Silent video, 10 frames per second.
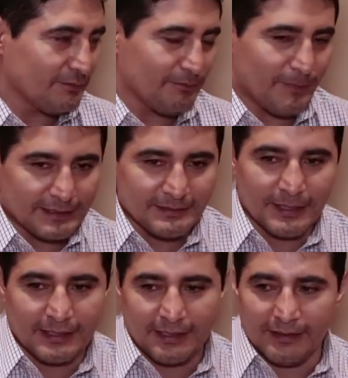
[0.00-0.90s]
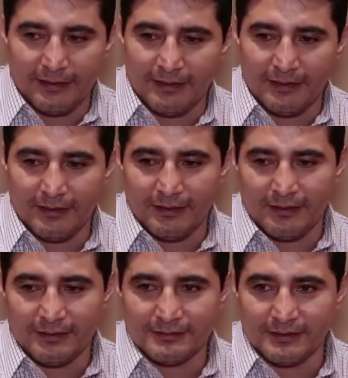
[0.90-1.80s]
Máxime que el,
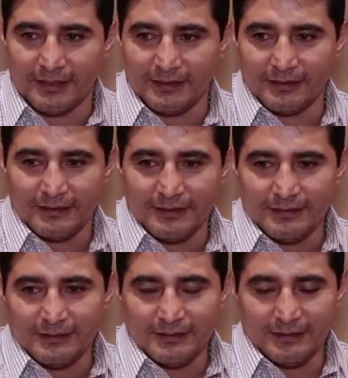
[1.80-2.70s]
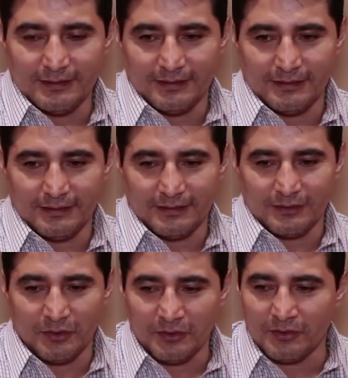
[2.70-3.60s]
este,
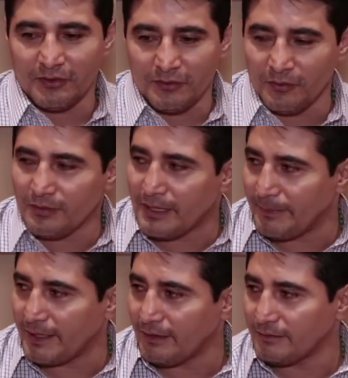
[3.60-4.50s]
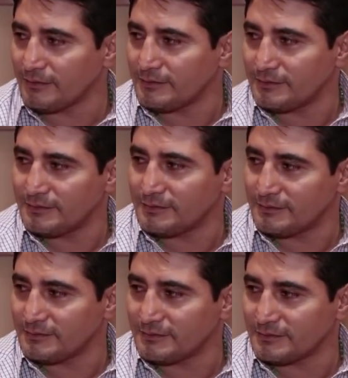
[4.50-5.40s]
eh, Conor no nunca ha peleado.
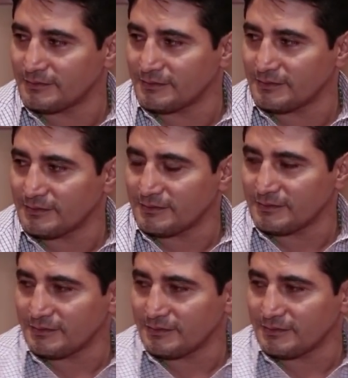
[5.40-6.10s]
Um,